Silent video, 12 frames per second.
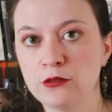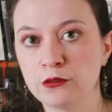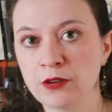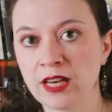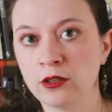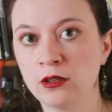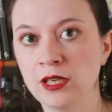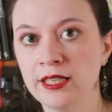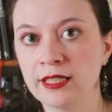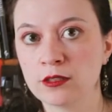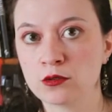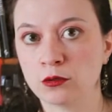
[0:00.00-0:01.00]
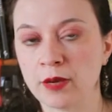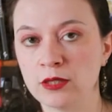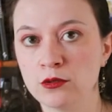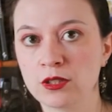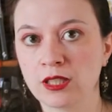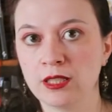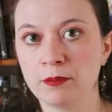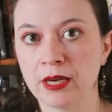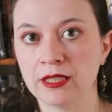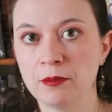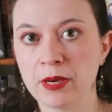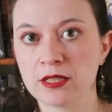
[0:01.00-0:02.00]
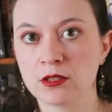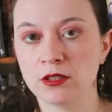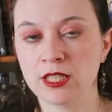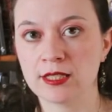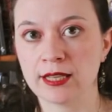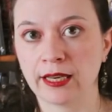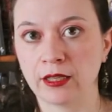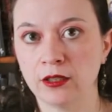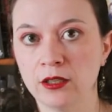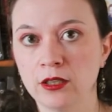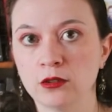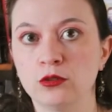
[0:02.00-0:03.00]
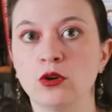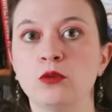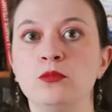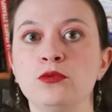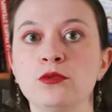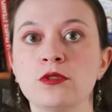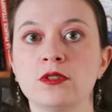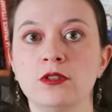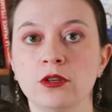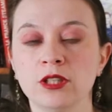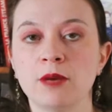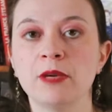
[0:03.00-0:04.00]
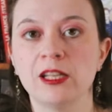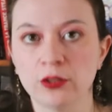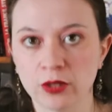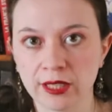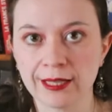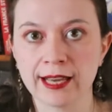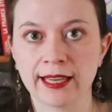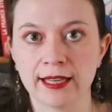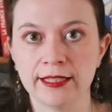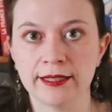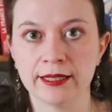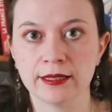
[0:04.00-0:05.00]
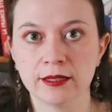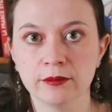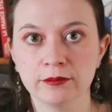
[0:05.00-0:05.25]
faire relire son manuscrit par des personnes extérieures dans le but d'en améliorer la qualité.